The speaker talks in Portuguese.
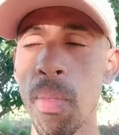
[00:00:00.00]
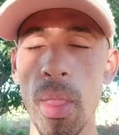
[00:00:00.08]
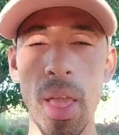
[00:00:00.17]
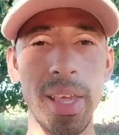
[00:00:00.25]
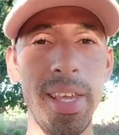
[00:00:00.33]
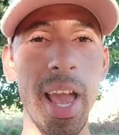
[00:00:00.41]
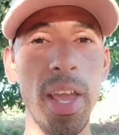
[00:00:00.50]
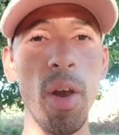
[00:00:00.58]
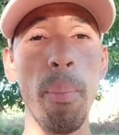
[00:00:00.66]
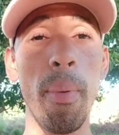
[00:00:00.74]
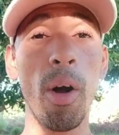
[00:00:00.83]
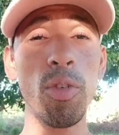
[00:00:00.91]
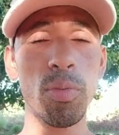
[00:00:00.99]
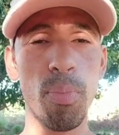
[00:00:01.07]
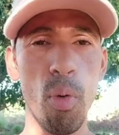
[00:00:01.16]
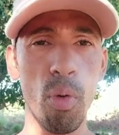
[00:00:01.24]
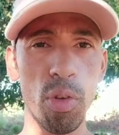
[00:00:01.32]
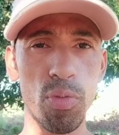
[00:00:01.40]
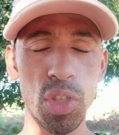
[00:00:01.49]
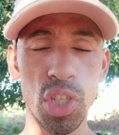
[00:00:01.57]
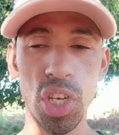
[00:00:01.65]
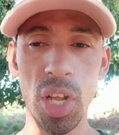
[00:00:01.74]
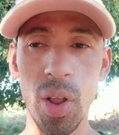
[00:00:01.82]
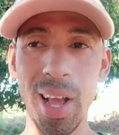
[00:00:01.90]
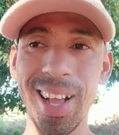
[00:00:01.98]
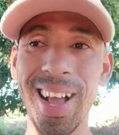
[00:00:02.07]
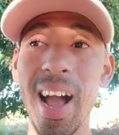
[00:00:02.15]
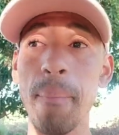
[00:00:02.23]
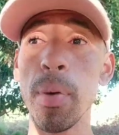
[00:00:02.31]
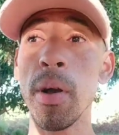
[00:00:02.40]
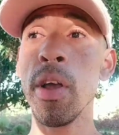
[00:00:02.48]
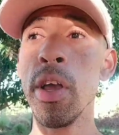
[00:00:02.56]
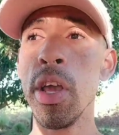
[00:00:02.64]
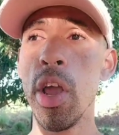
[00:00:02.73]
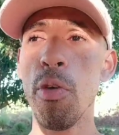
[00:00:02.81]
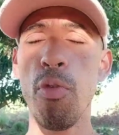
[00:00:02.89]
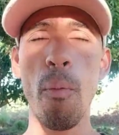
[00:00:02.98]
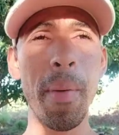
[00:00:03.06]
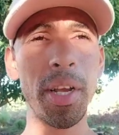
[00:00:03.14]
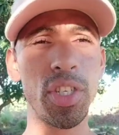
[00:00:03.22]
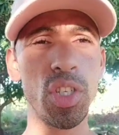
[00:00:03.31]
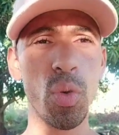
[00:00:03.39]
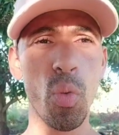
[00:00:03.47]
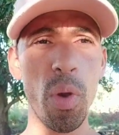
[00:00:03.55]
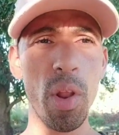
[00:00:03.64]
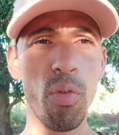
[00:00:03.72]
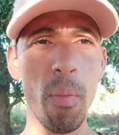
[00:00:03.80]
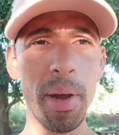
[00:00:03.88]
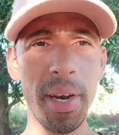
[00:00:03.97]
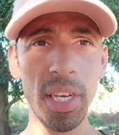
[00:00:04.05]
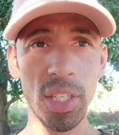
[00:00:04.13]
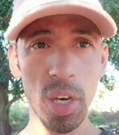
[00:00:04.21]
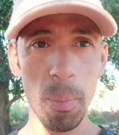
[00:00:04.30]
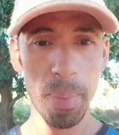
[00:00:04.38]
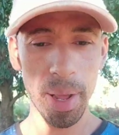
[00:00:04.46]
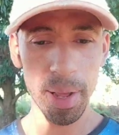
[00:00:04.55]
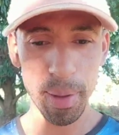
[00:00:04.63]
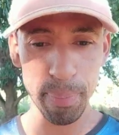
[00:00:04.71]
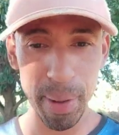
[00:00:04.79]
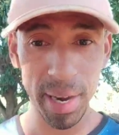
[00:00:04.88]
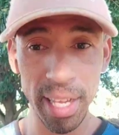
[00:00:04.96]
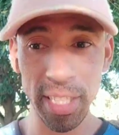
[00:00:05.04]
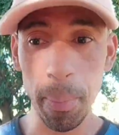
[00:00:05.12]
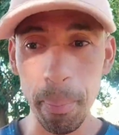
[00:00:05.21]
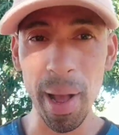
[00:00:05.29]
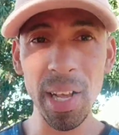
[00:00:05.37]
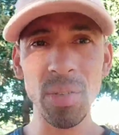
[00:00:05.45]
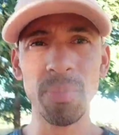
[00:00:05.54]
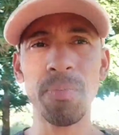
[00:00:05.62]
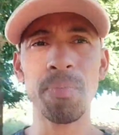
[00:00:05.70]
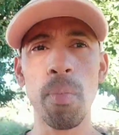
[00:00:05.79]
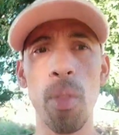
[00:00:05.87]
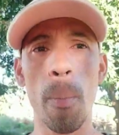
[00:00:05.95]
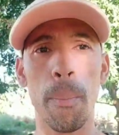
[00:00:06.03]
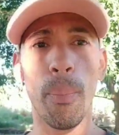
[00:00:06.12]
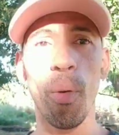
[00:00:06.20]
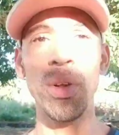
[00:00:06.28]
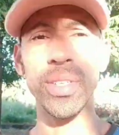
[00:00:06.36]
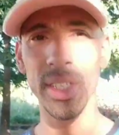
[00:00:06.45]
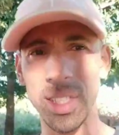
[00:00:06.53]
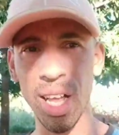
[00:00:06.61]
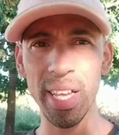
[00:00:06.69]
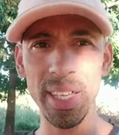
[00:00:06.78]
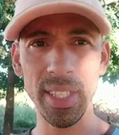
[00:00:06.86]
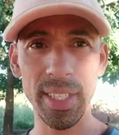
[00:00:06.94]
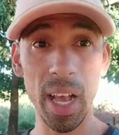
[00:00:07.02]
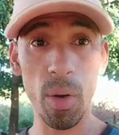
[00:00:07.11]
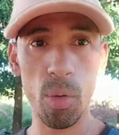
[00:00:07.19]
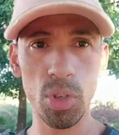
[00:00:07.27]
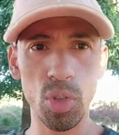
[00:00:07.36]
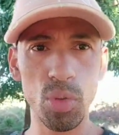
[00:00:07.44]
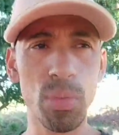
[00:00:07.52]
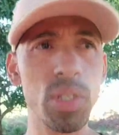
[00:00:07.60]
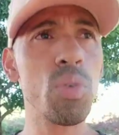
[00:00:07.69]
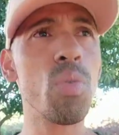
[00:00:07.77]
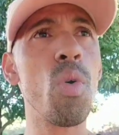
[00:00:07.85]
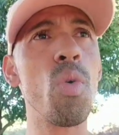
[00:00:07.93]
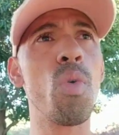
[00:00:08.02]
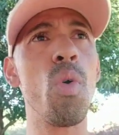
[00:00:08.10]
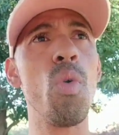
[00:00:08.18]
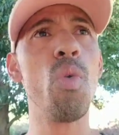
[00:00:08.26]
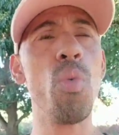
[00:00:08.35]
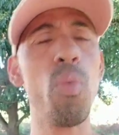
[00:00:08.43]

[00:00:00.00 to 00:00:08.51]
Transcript: E aí eu aos poucos vou tirando a capa, eu vou mexendo com ele, vou manejando para que esse passo possa estar aí se acostumando com, com,